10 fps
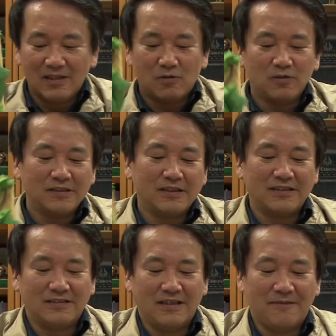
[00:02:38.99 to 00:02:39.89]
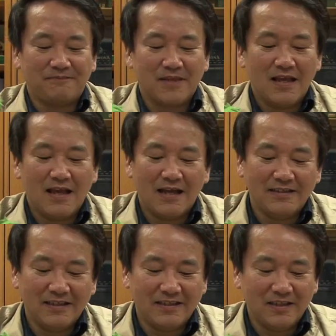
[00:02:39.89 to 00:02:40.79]
こうしてですね
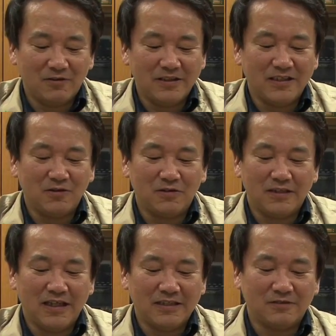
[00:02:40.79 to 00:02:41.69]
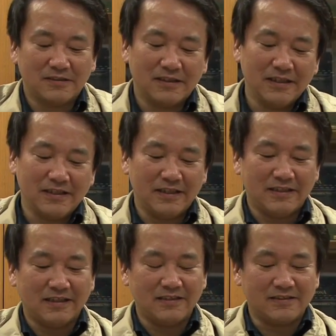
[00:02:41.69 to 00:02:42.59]
アリエッティの人形っていくつかできてき
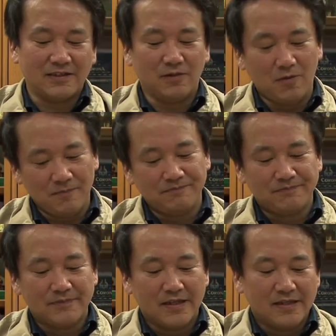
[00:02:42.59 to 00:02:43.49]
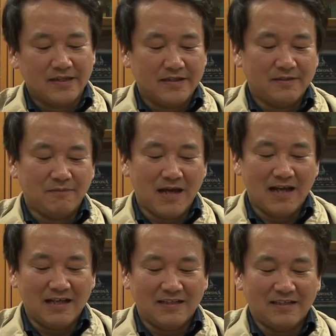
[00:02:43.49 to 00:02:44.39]
たんですけども
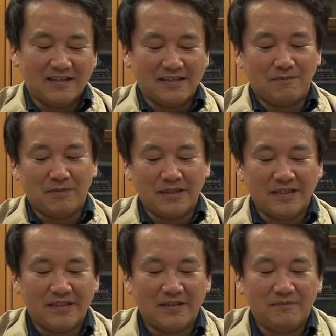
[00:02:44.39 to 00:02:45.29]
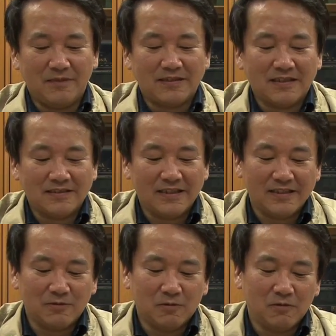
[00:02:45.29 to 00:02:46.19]
まあやっぱり皆さん是
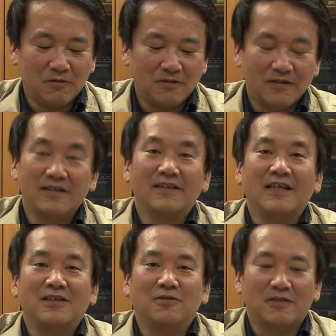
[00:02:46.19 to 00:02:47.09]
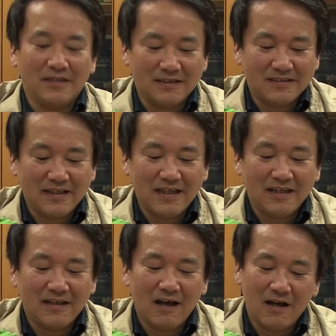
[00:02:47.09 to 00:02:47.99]
非こう手に取ってですね
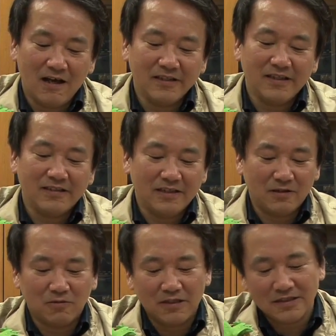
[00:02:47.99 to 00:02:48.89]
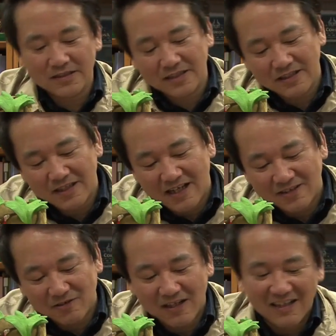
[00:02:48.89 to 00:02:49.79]
あアリエッティってこんなちっちゃいんだ
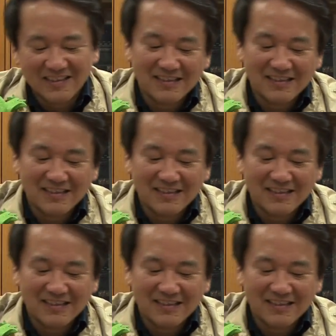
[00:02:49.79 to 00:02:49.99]
とか